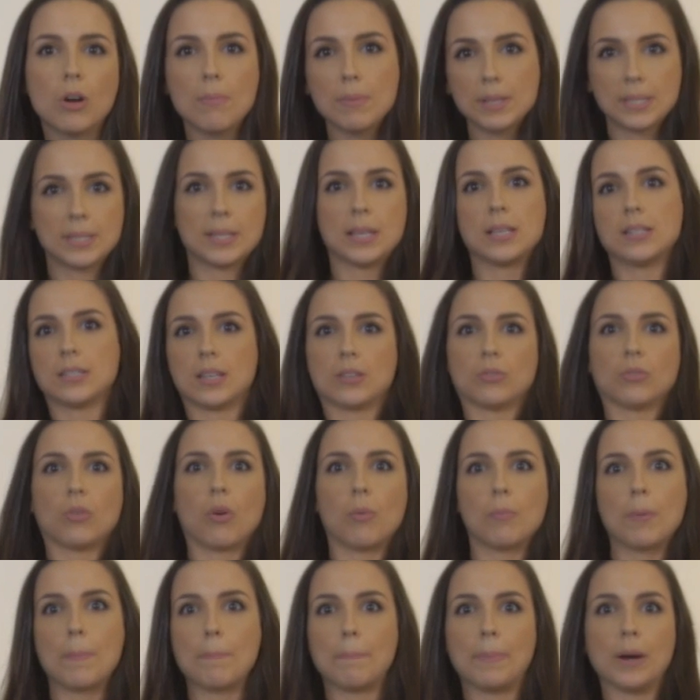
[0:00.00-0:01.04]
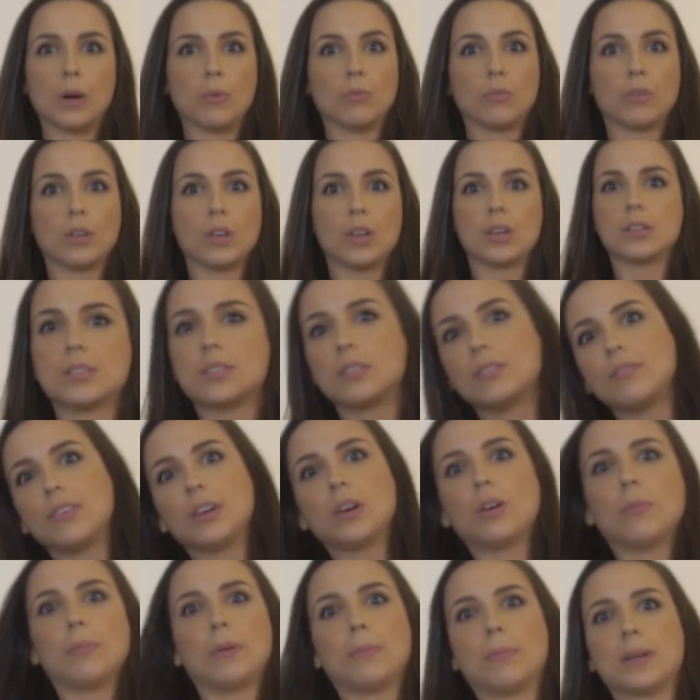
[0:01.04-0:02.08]
como assim você não come pão? Você não
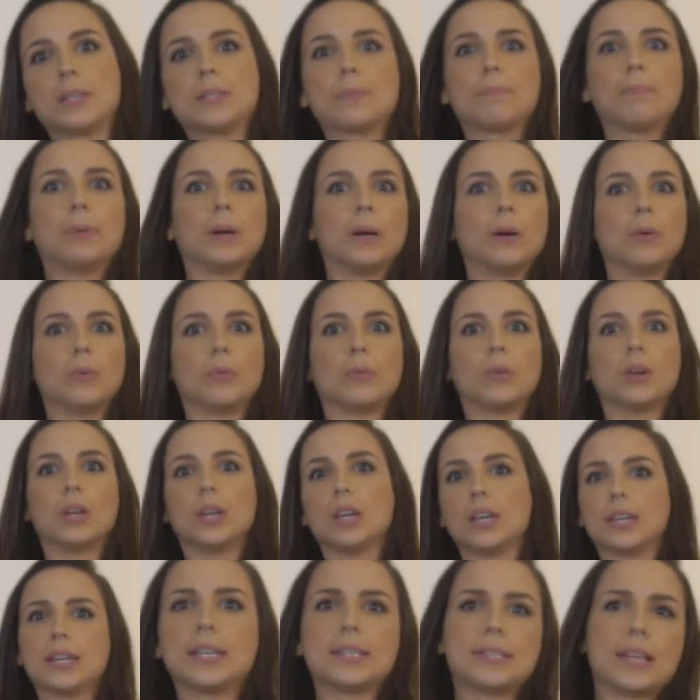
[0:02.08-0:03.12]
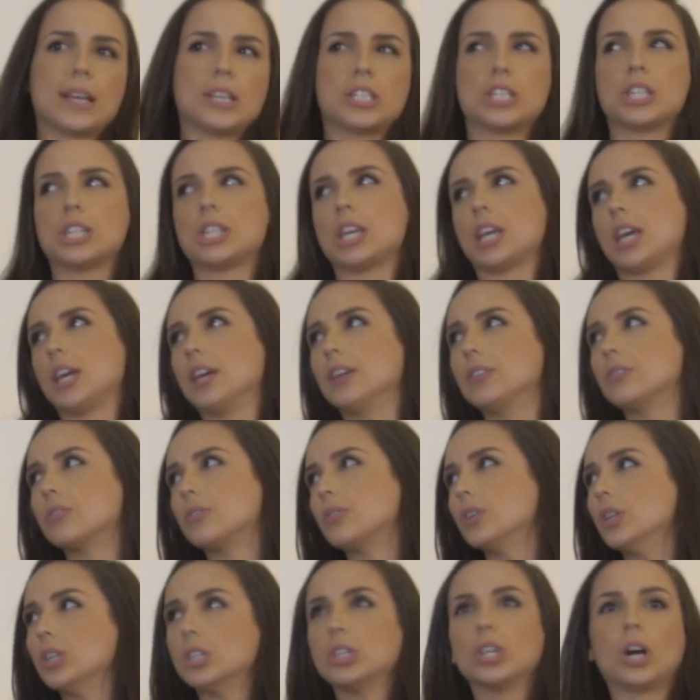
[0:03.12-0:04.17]
vai comer mais pão? Que
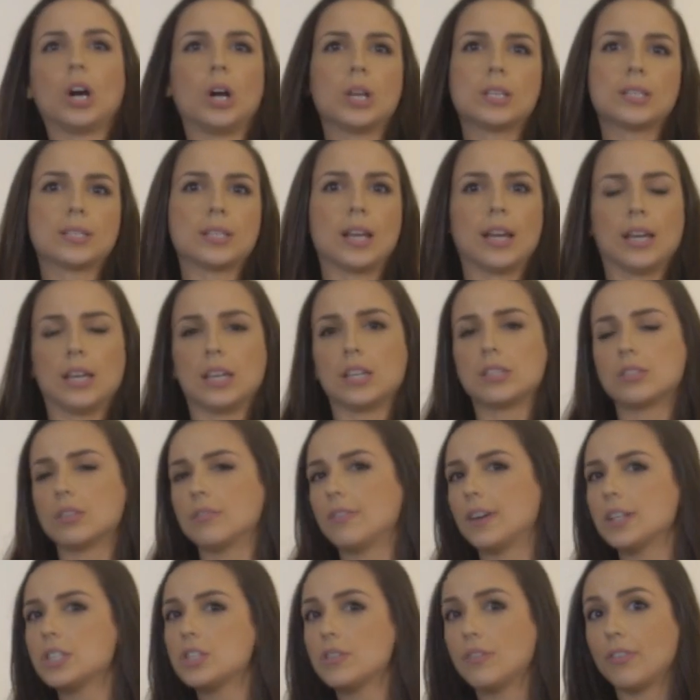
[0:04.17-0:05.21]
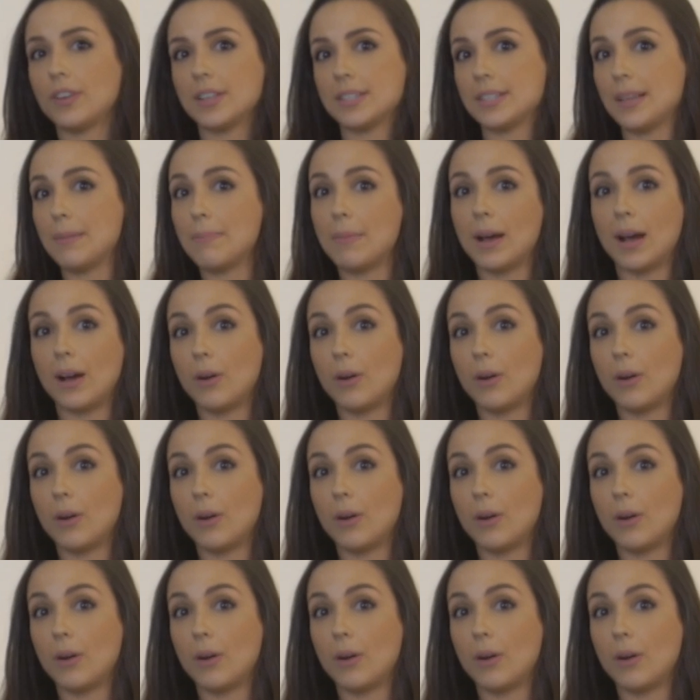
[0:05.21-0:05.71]
exagero! Nossa, isso vai te fazer